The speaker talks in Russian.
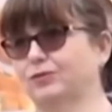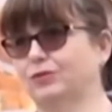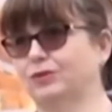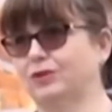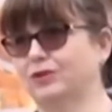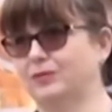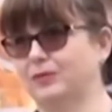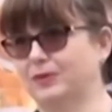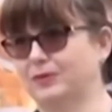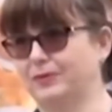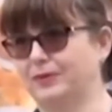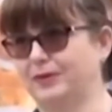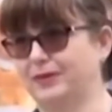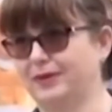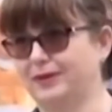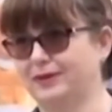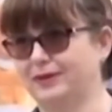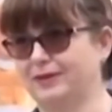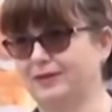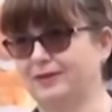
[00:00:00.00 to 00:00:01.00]
других
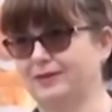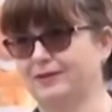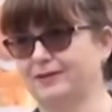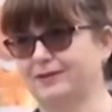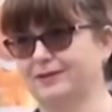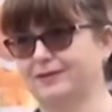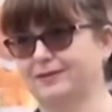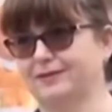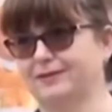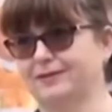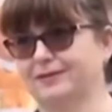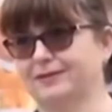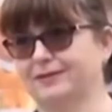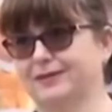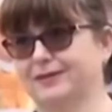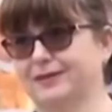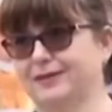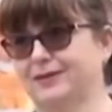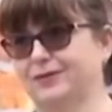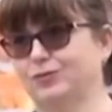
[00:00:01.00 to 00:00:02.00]
мероприятиях, э,
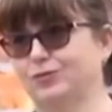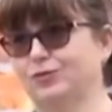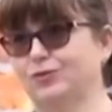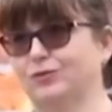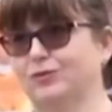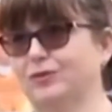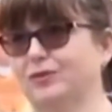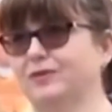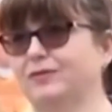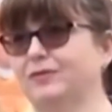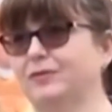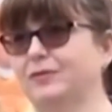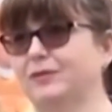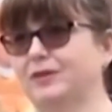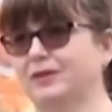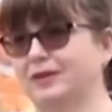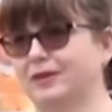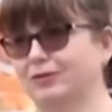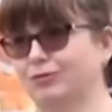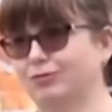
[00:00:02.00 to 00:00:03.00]
когда нужно было
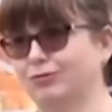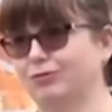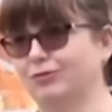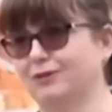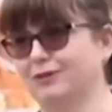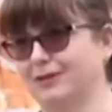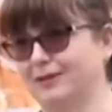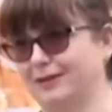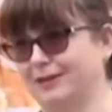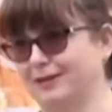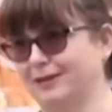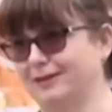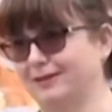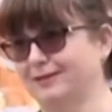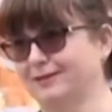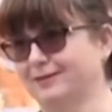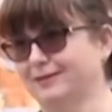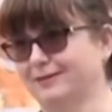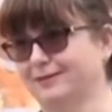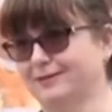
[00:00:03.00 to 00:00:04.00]
выполнить какое-то задание.
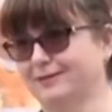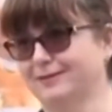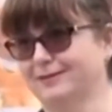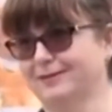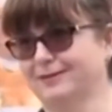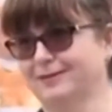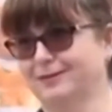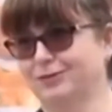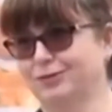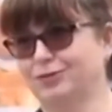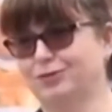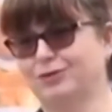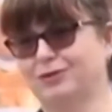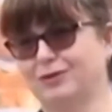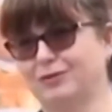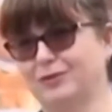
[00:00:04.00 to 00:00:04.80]
Угу. То есть